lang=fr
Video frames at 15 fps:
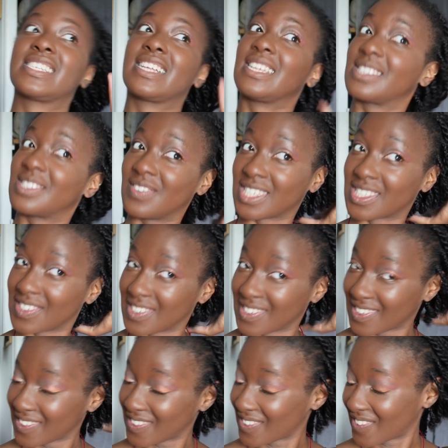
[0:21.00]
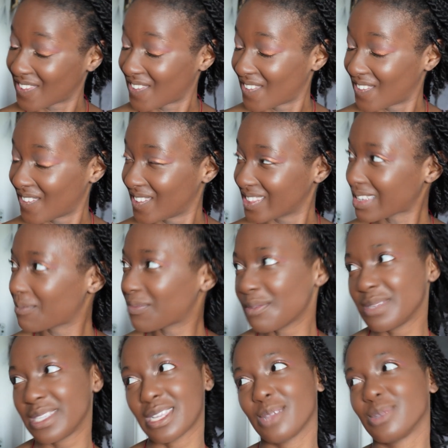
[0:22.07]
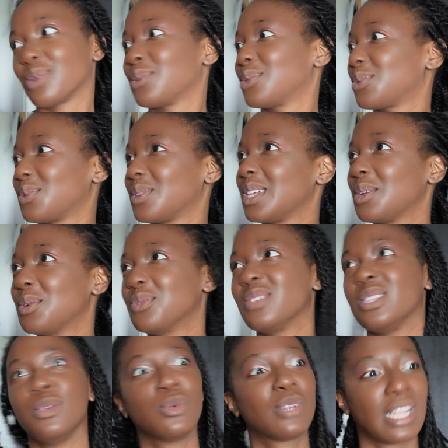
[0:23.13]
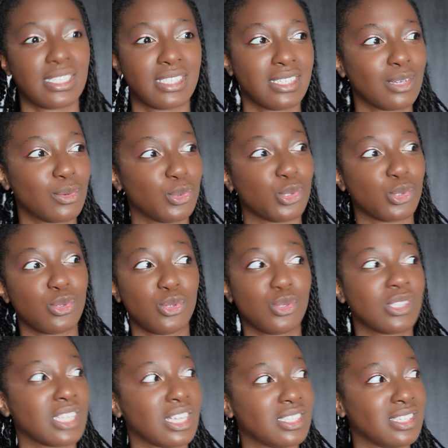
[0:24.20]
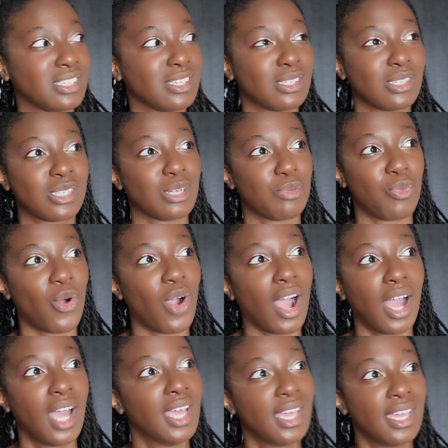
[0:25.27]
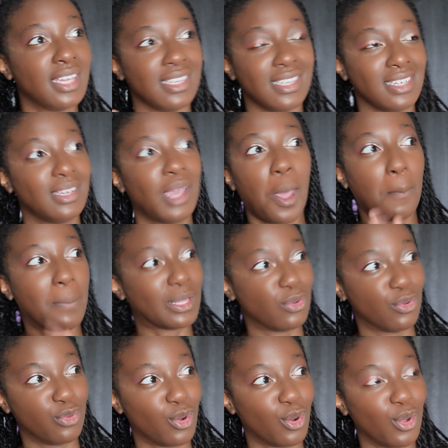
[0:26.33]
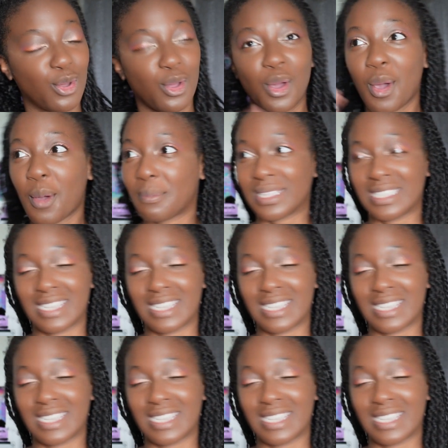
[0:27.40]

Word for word: ça, va Ça me fait bizarre de retourner aux vidéos classiques où je suis juste assise chez moi et pas de vlog, pas